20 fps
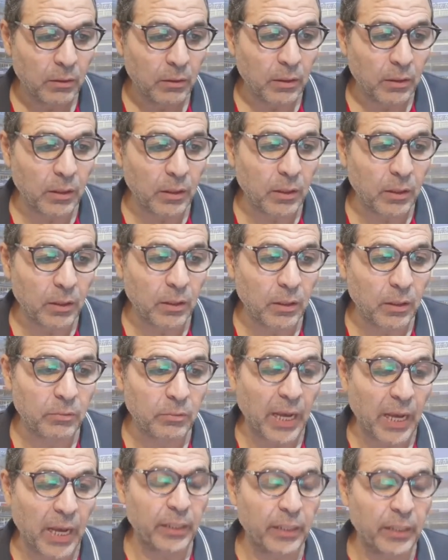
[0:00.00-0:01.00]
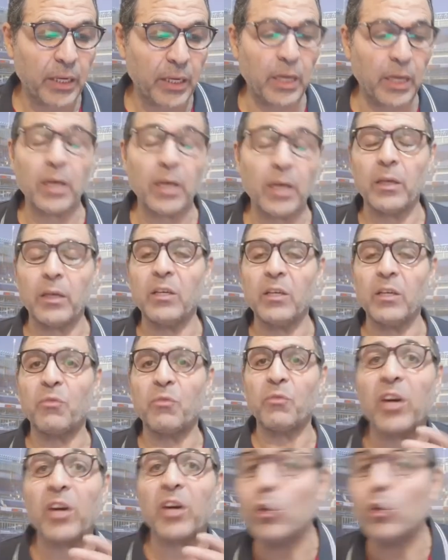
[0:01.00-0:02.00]
إيه، إيه، يعني ايه
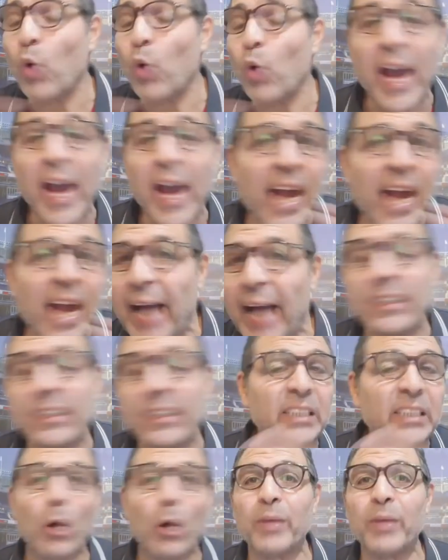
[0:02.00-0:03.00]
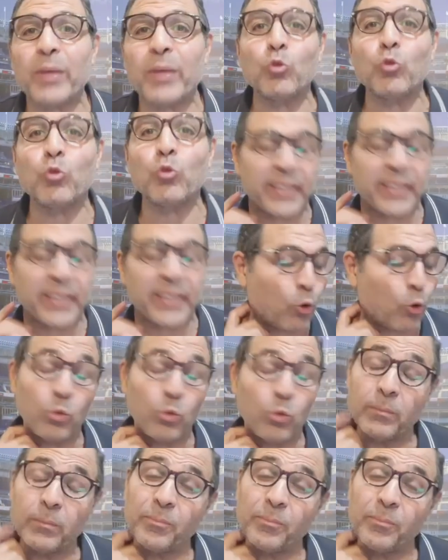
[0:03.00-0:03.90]
يفقدوا اي حد التوازن بتاعه